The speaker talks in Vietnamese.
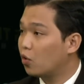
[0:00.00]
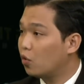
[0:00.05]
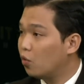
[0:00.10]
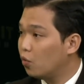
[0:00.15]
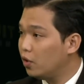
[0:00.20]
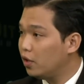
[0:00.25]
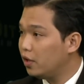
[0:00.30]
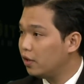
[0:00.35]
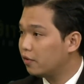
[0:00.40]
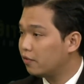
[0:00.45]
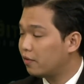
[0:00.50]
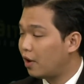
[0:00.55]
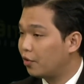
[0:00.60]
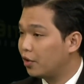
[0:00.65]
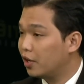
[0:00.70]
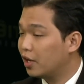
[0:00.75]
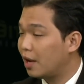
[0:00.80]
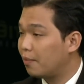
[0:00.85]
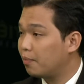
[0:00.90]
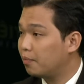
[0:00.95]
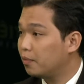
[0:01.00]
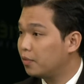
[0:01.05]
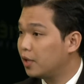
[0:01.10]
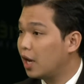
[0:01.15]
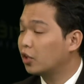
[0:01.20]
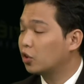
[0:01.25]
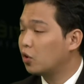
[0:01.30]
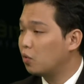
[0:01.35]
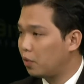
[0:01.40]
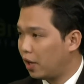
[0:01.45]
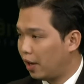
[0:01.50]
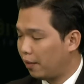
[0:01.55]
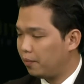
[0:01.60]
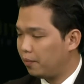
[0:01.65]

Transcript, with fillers: cuối vào những năm gần tốt nghiệp